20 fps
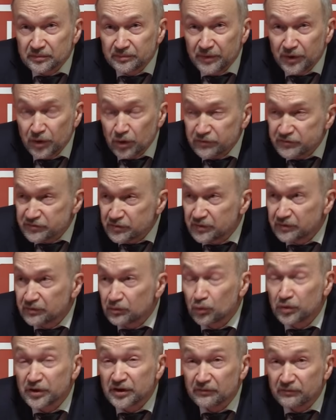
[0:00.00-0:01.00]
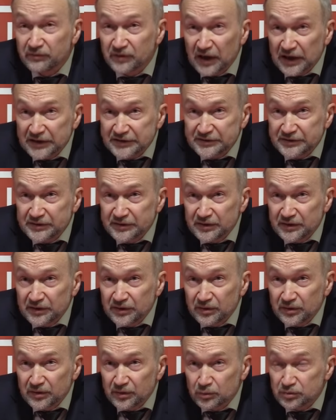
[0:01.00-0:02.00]
берет в свои руки власть,
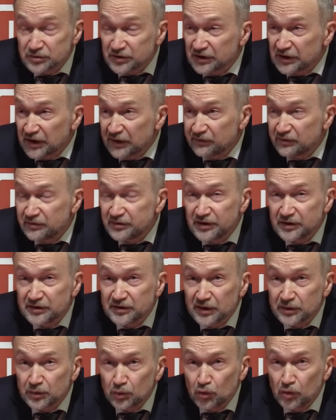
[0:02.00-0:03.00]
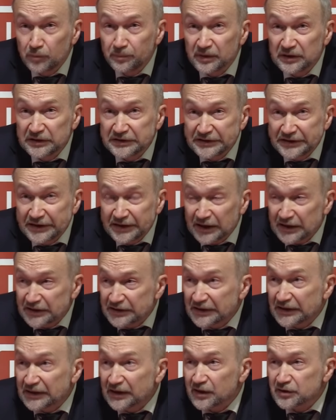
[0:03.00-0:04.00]
устанавливает диктатуру
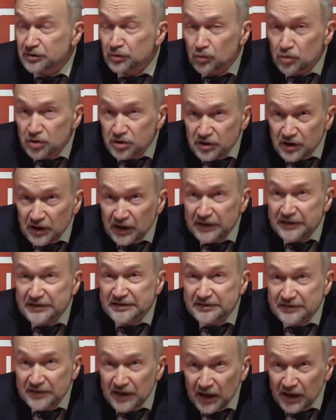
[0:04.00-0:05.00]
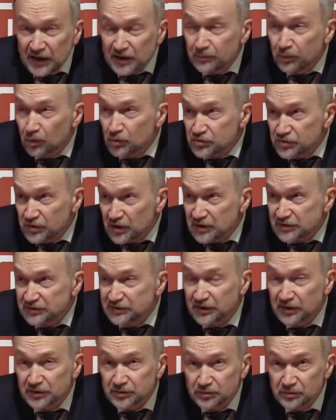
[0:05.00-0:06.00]
пролетариата, разрушает старый
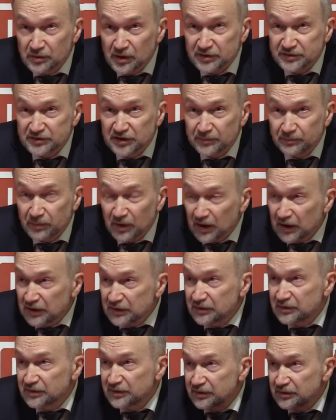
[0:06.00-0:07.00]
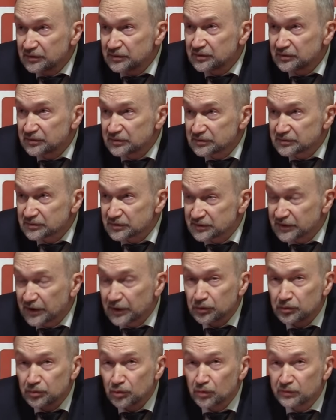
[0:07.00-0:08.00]
буржуазный государственный аппарат и
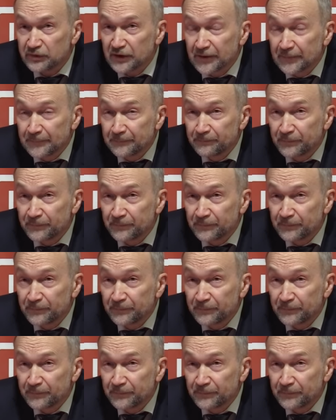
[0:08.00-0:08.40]
создает новый.